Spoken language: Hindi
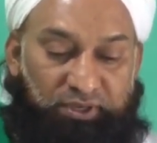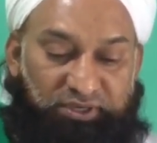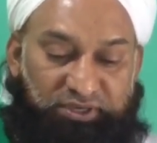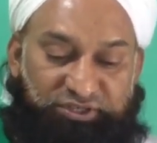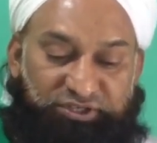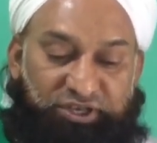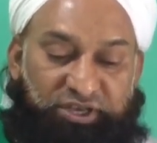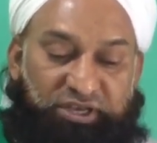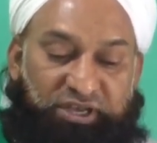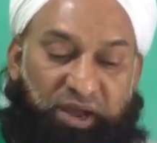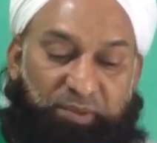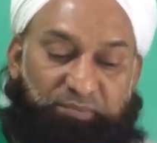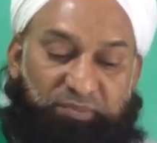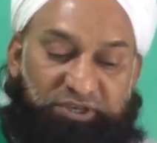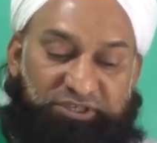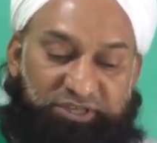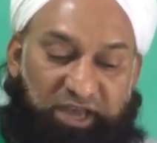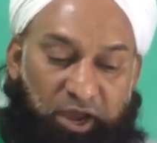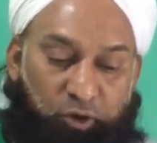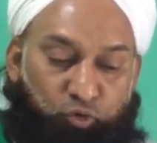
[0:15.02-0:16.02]
किसी का
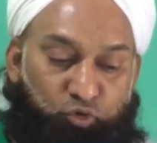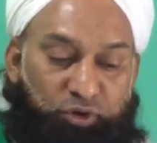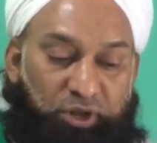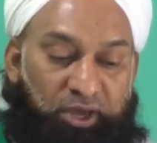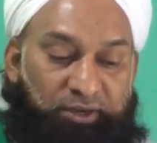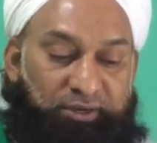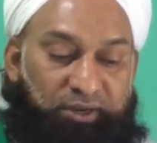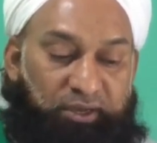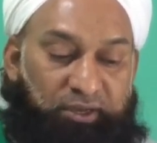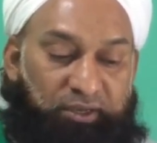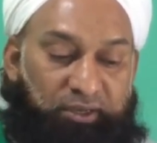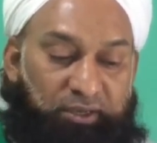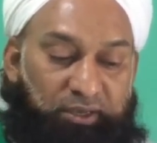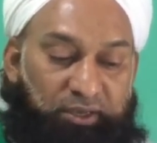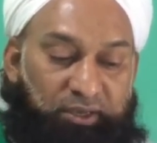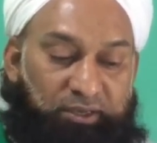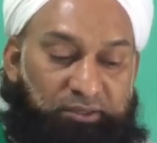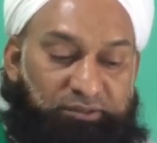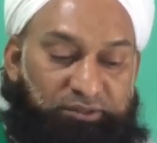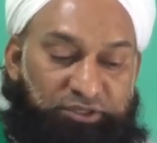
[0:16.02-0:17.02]
मजाक उड़ाना
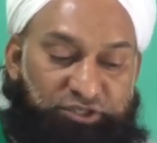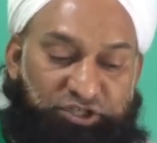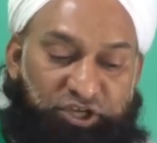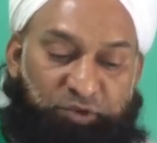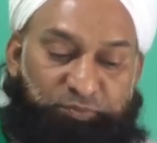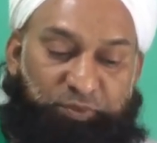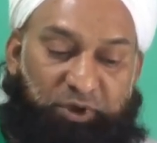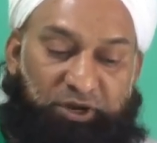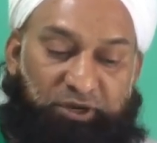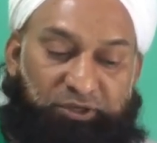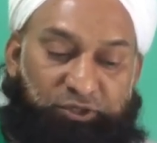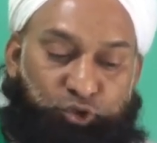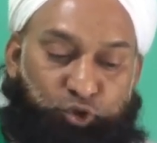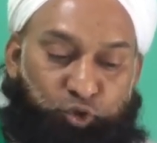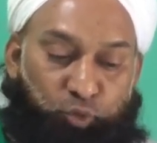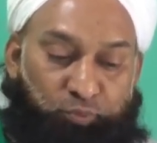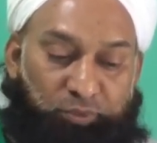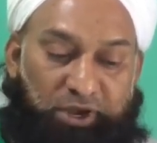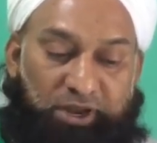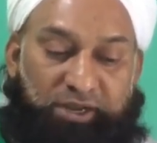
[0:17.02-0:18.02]
किसी पर
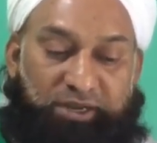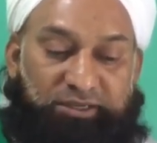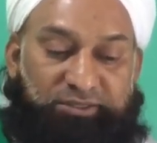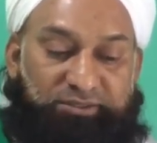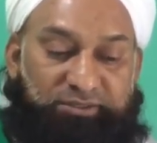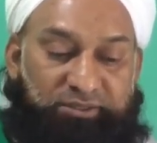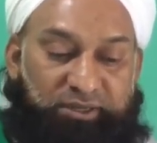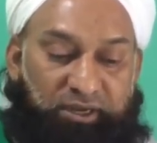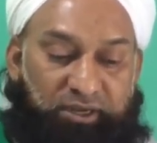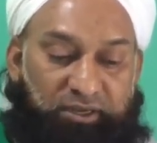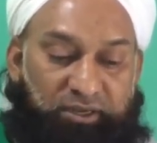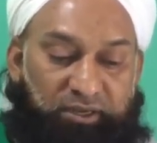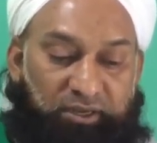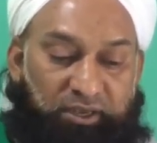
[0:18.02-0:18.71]
जुमले कसना